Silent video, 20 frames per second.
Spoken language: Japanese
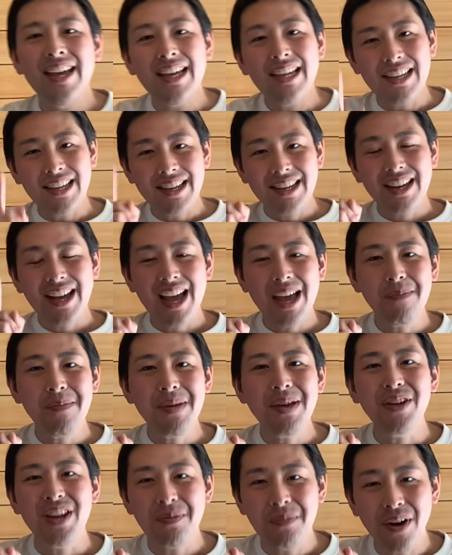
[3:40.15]
1回目
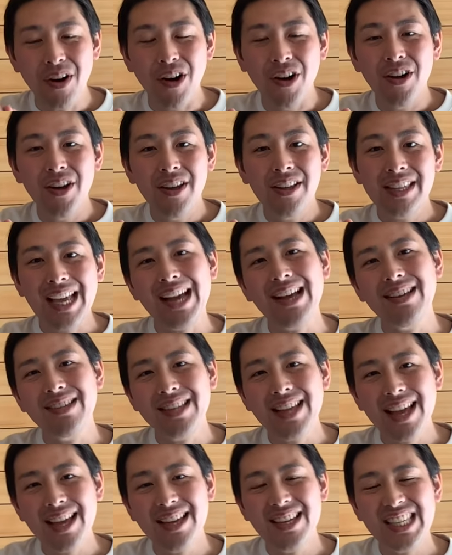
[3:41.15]
よりもたく
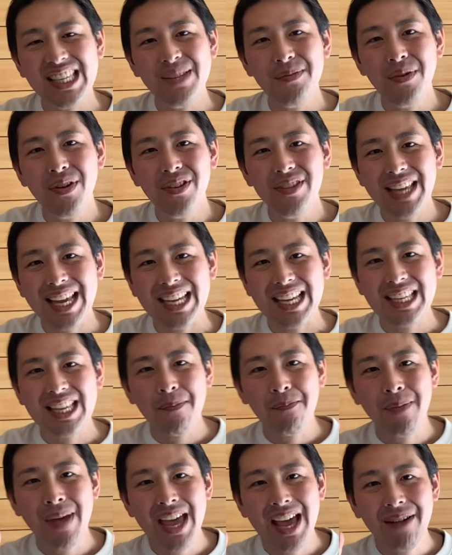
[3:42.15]
さん質問できた
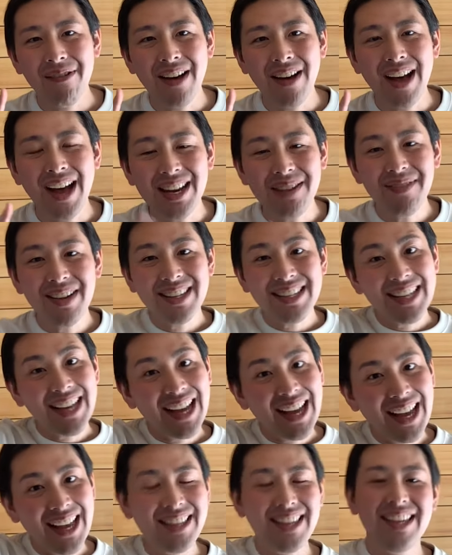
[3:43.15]
ペアはあります
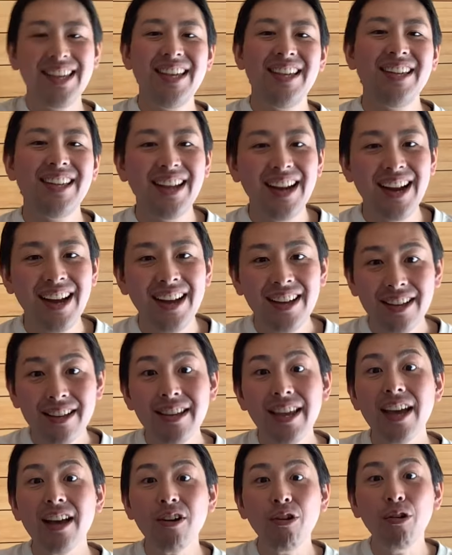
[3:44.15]
かって聞いたら
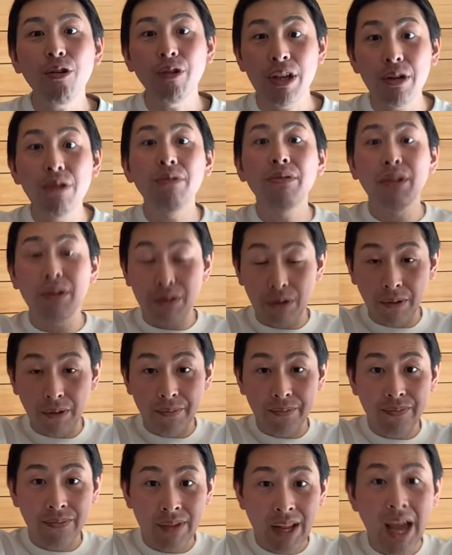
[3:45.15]
結構いるんですよ。
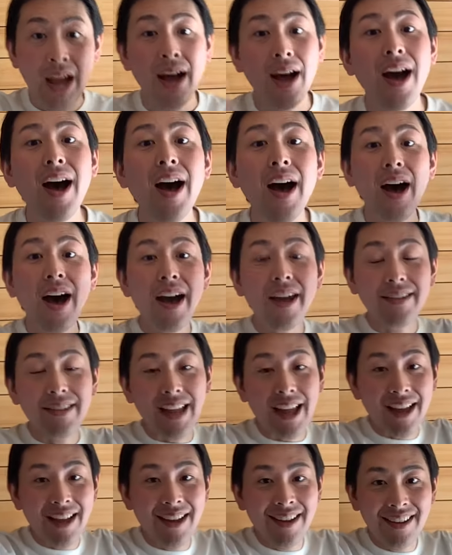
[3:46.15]
はーいっ
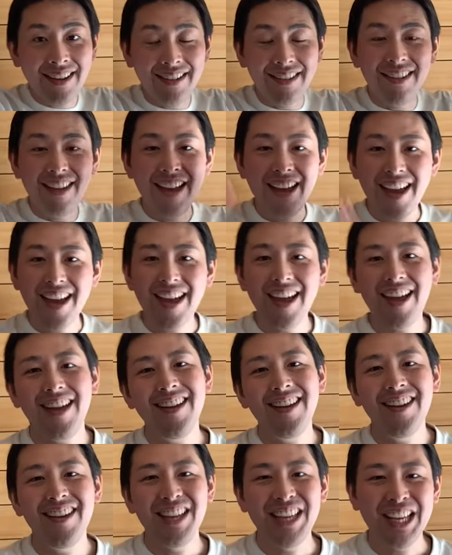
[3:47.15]
て。ね
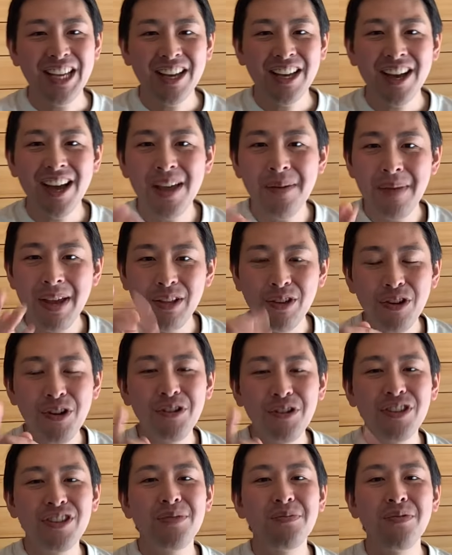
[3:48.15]
え、1回目
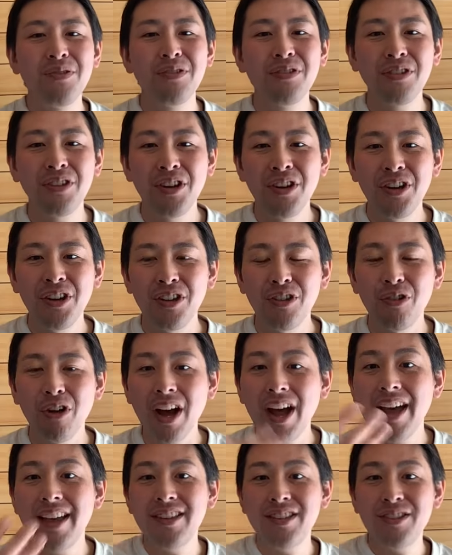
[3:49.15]
の質問の
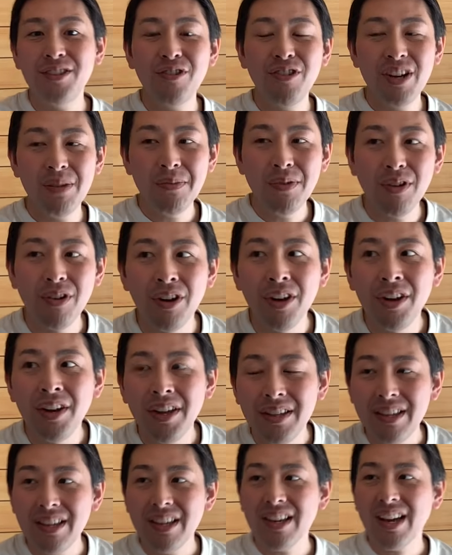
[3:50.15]
回数よりも
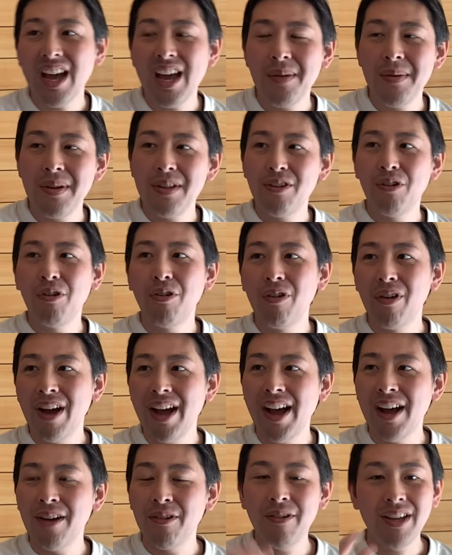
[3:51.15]
2回目の方
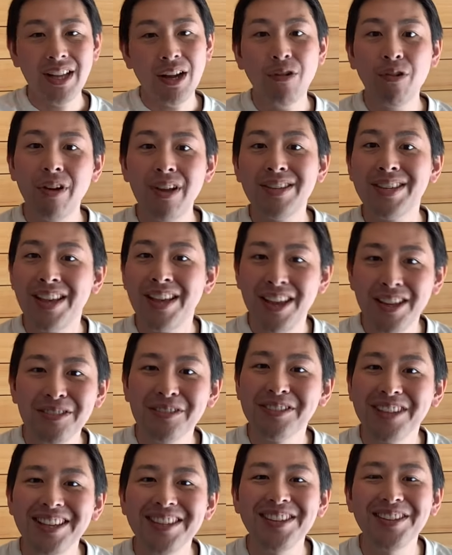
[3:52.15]
が増えた。これ成
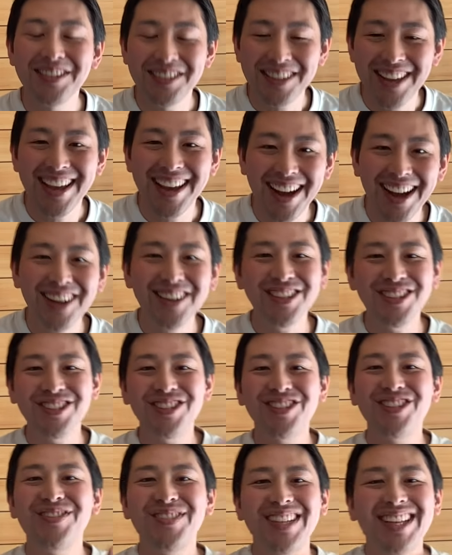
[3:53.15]
長ですよね。拍手
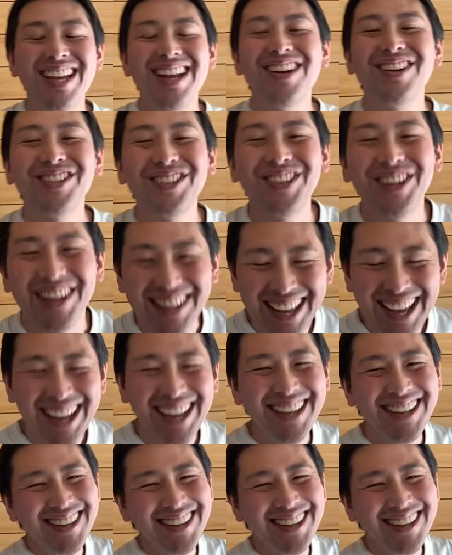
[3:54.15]
みたいなことでね、